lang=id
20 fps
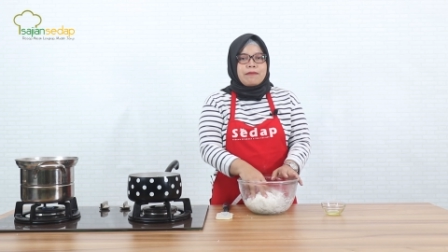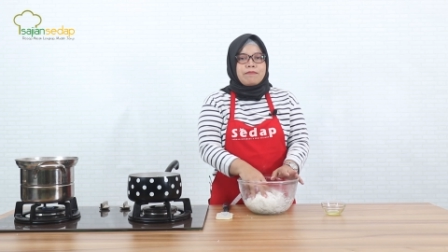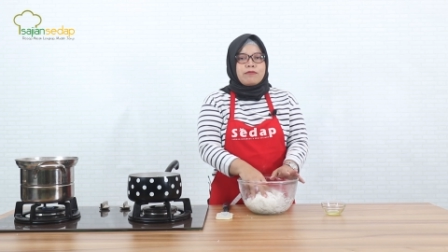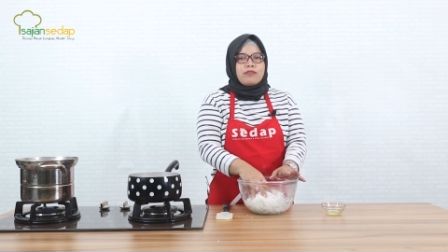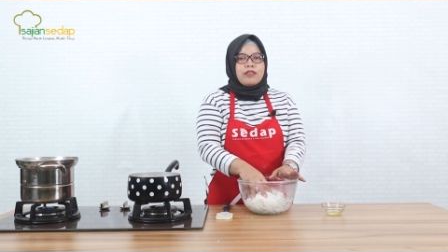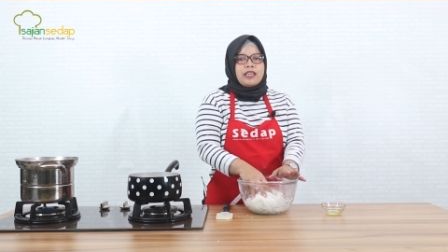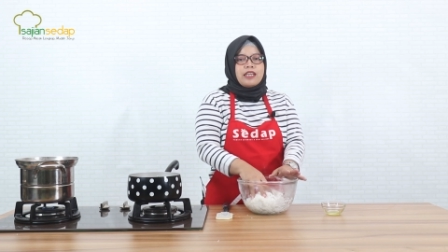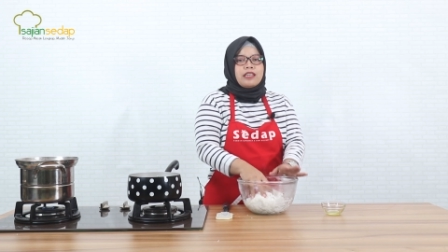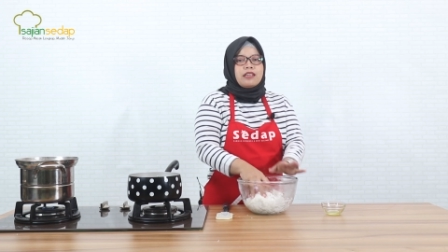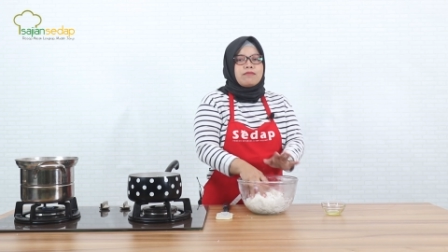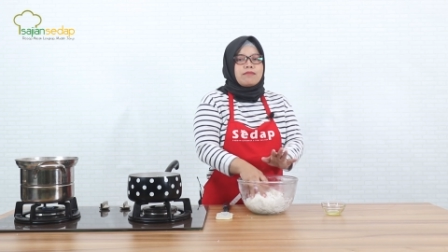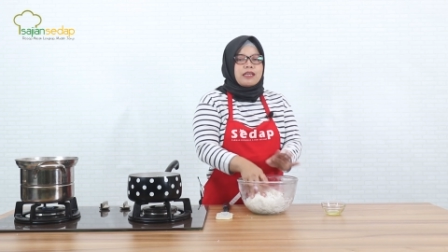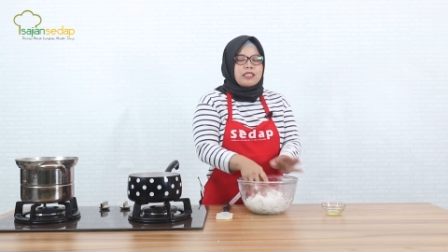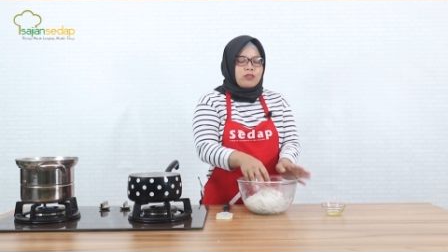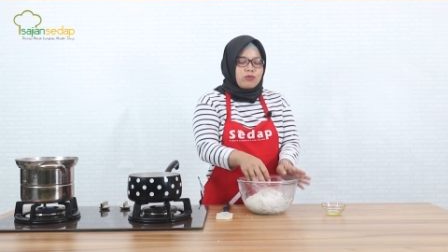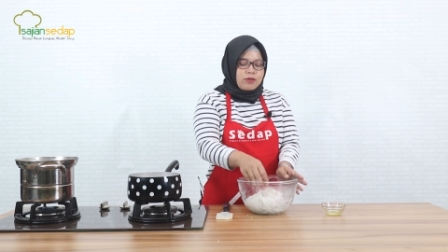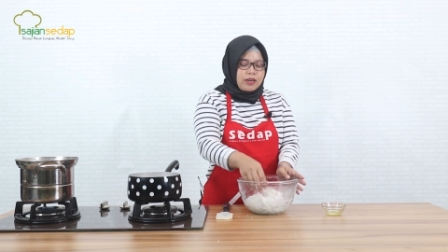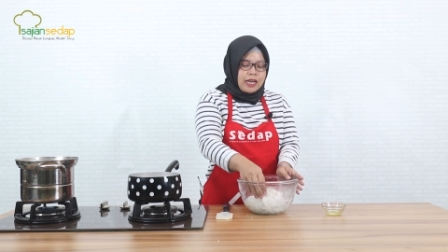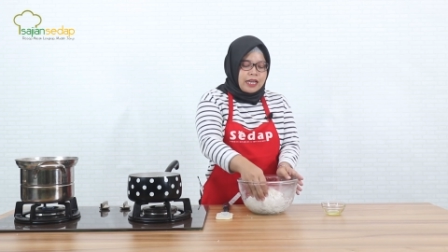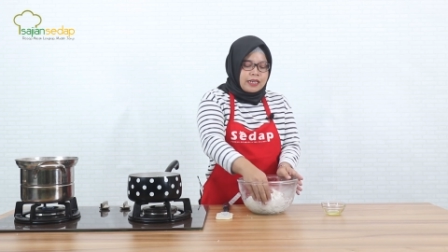putih
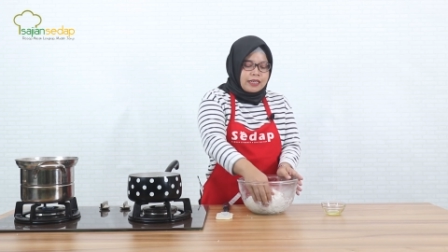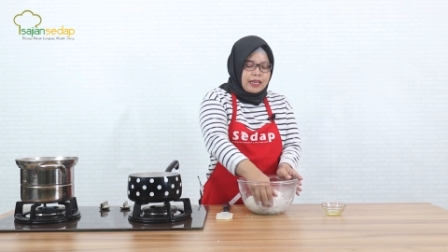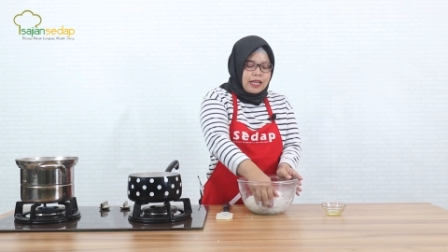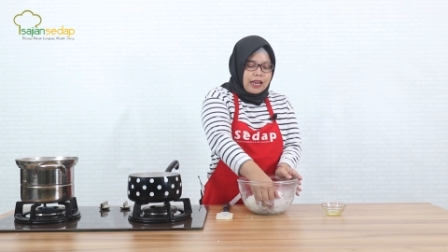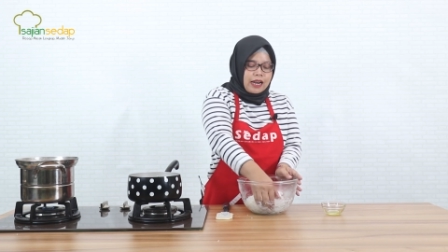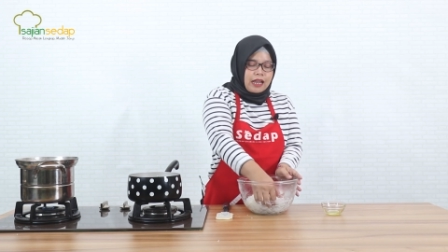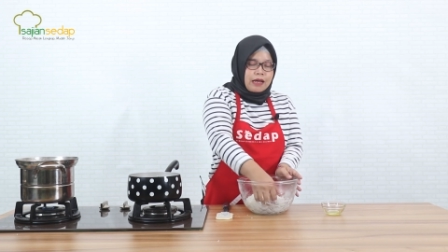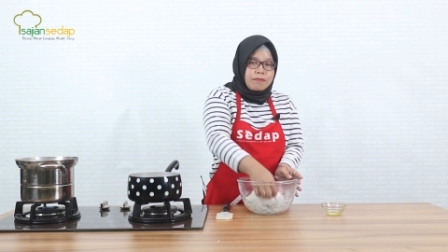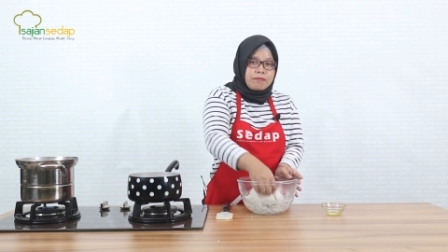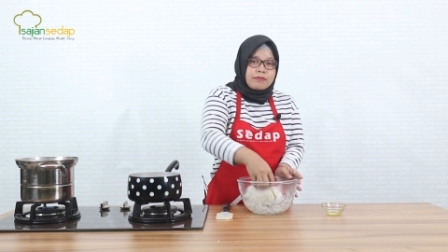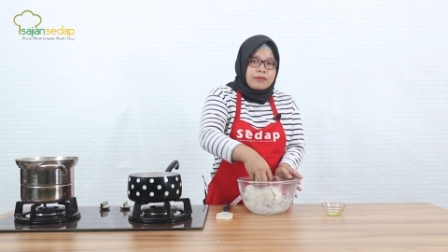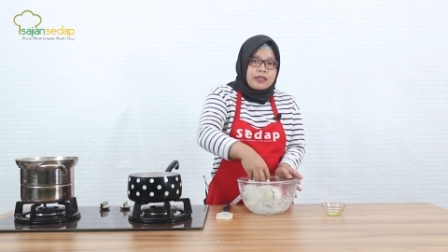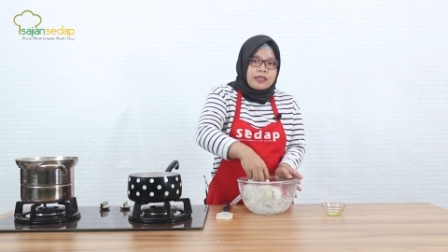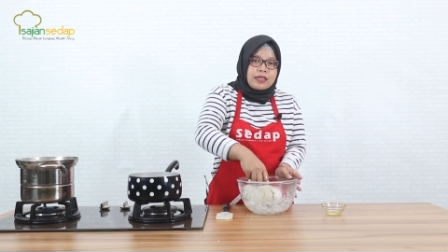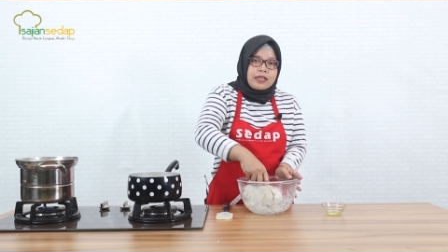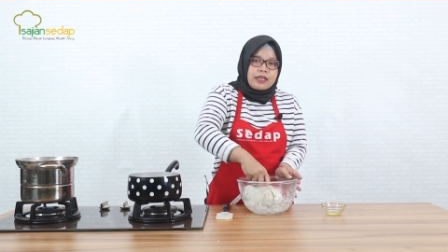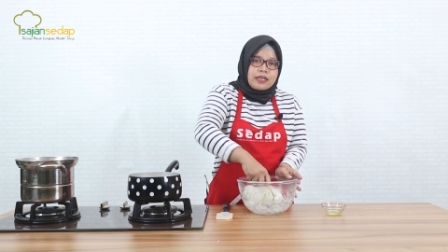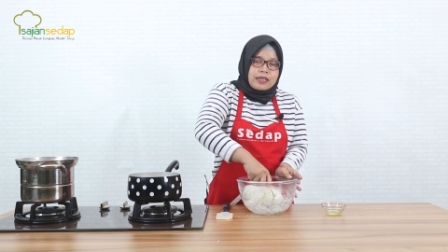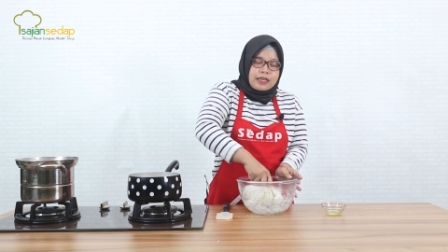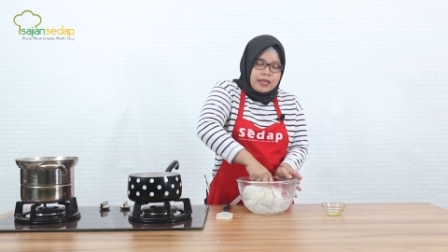dimasukkan dalam
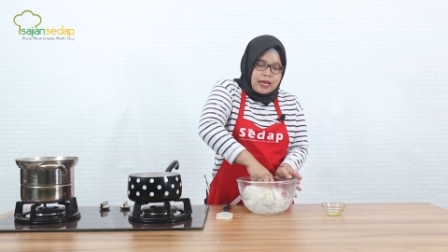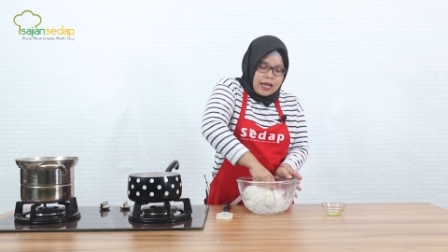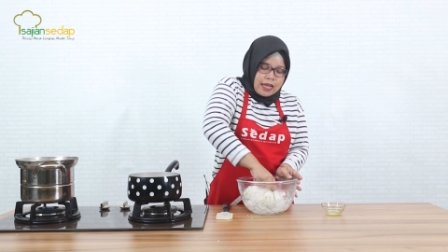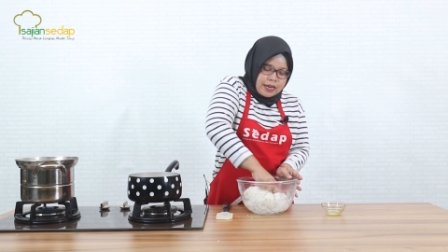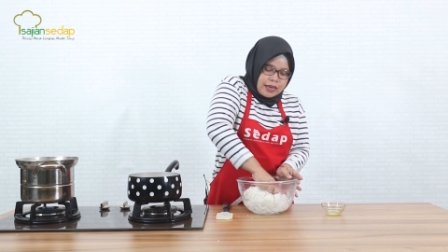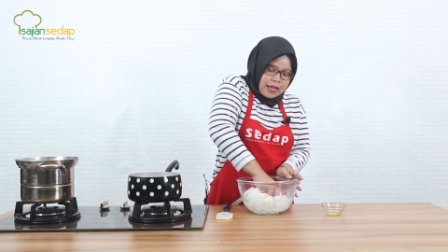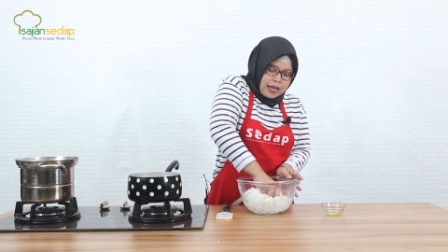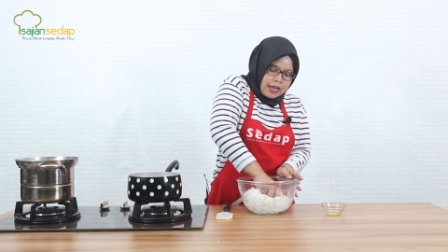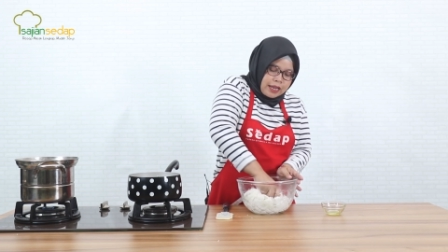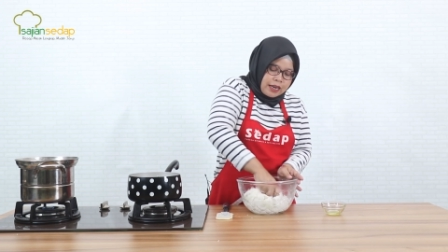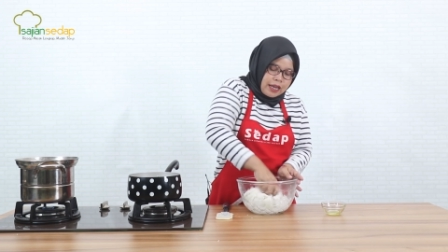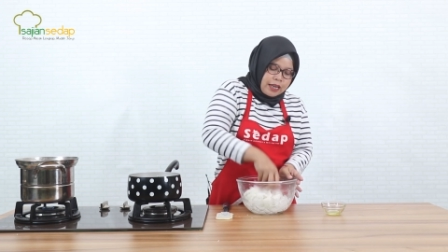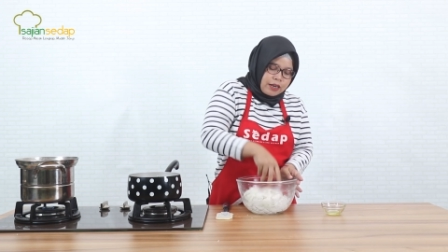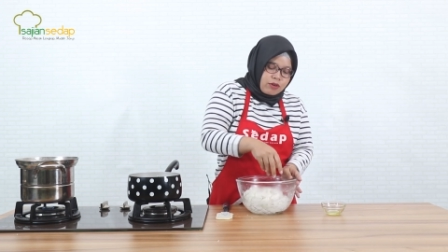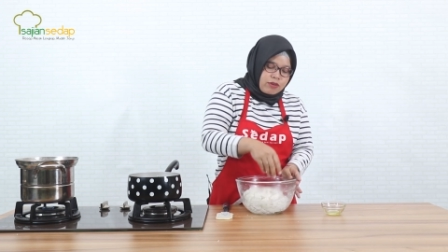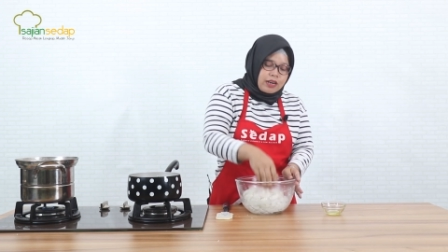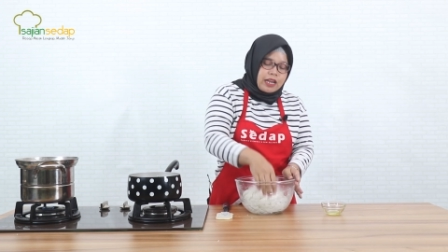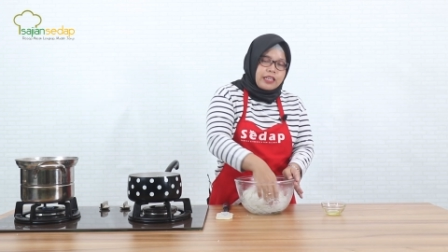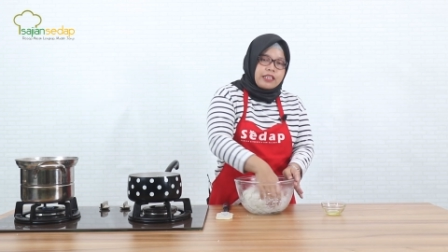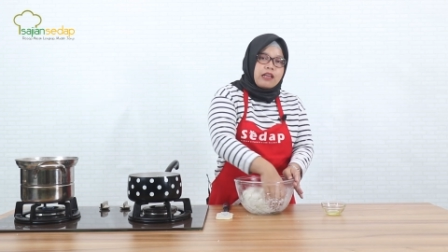keadaan
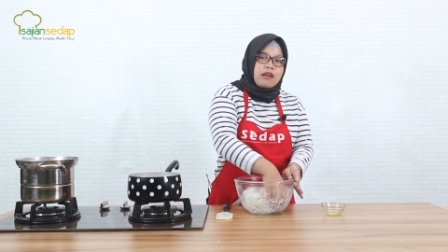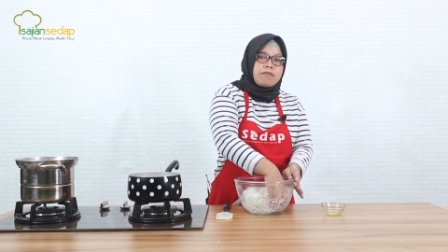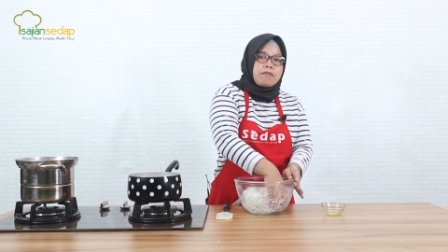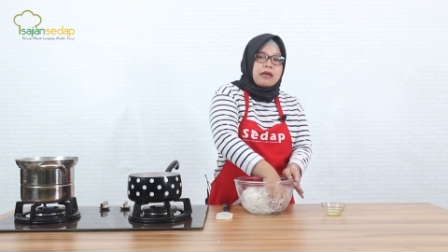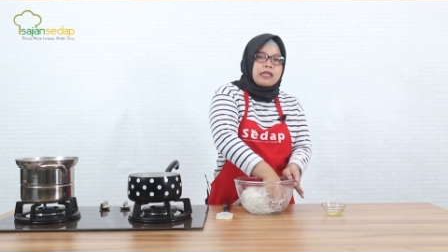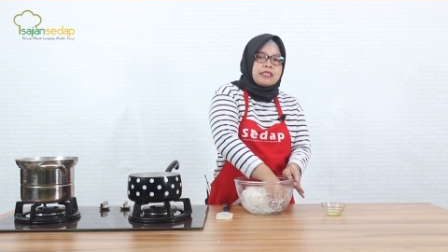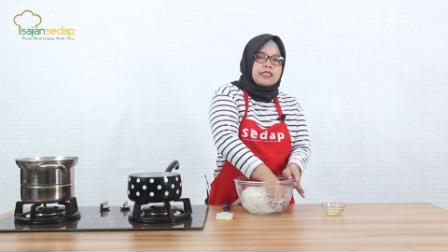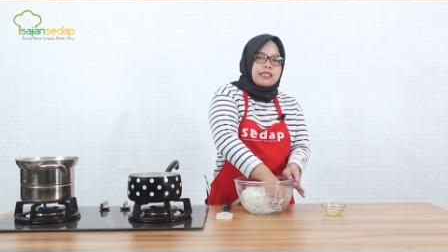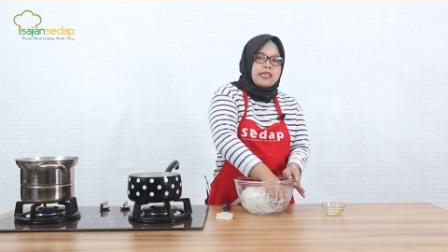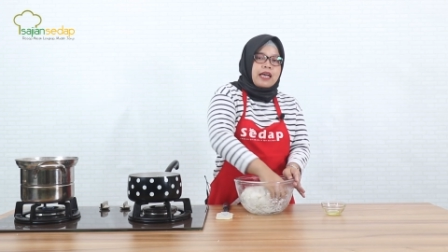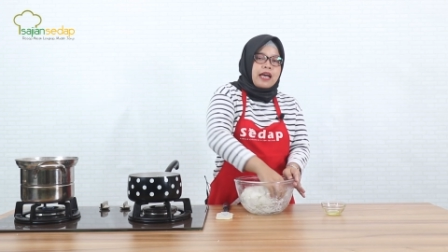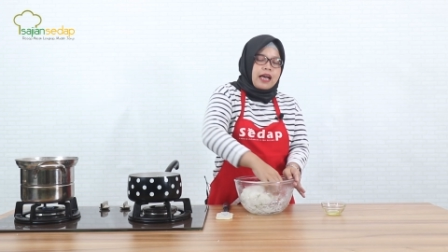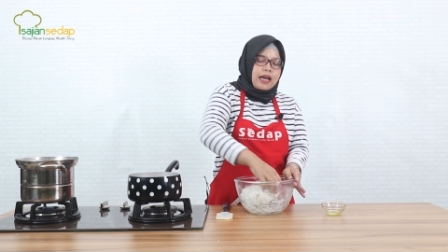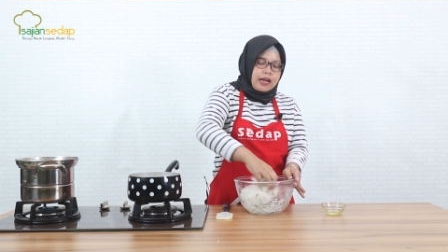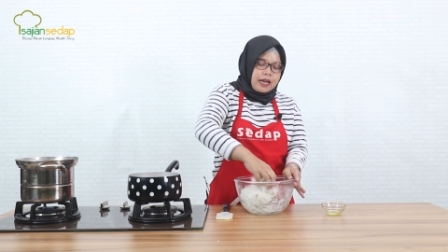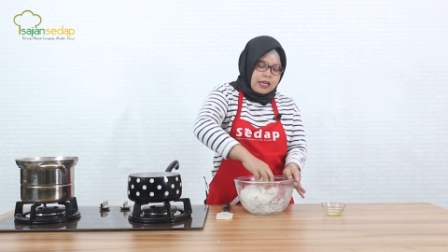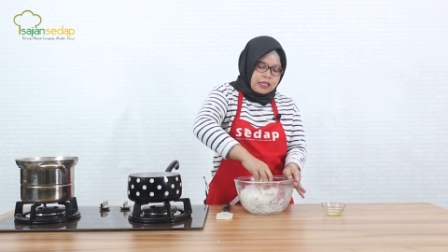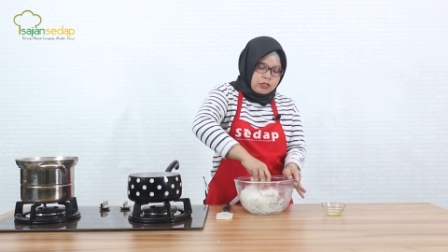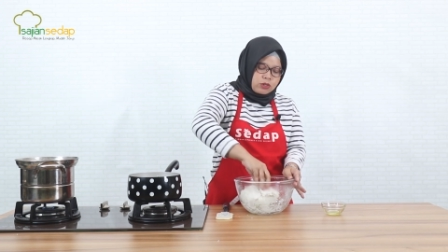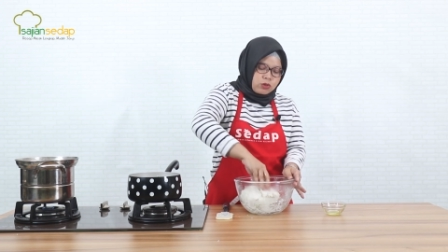adonannya masih
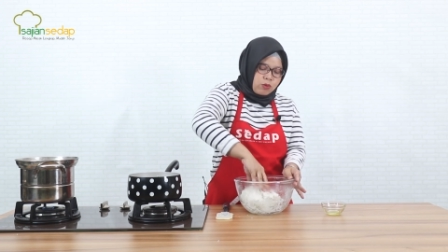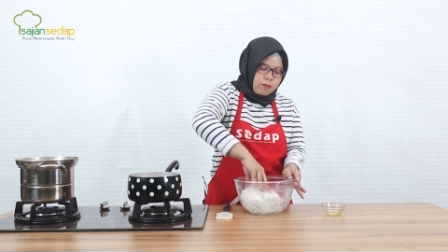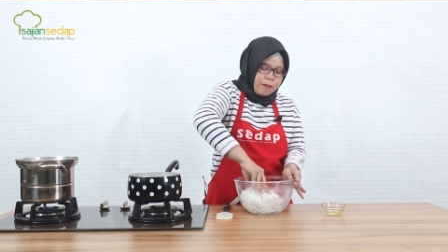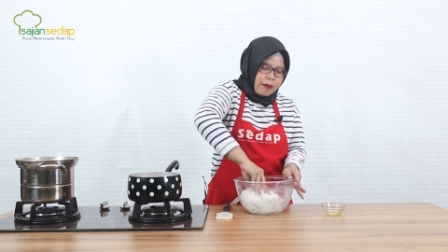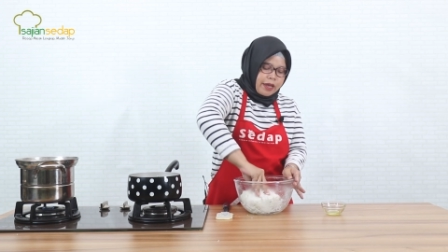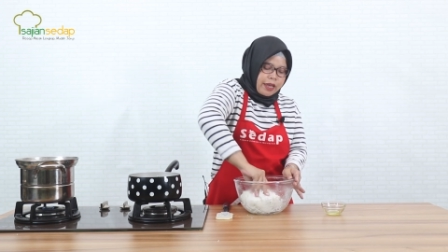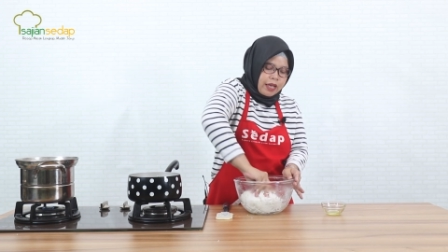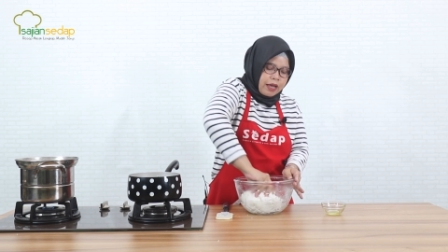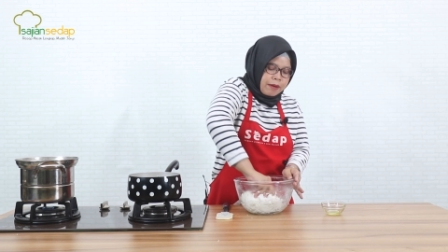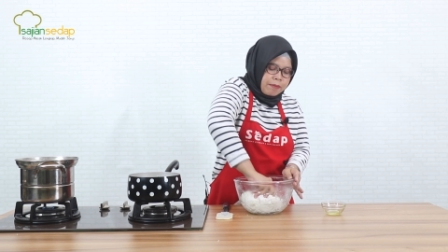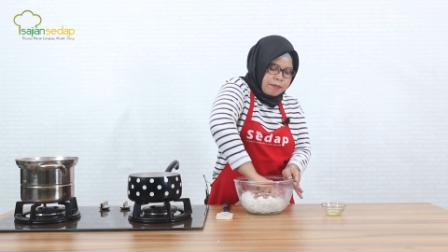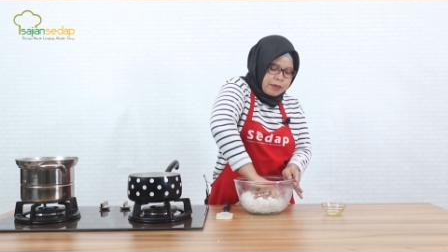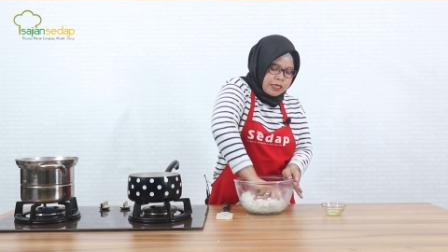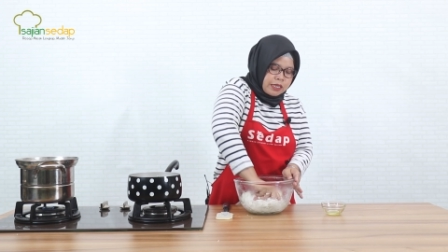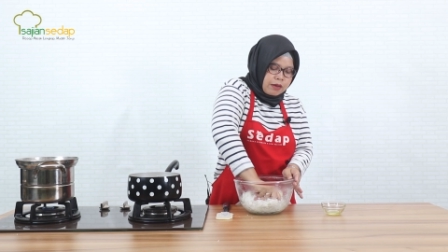hangat supaya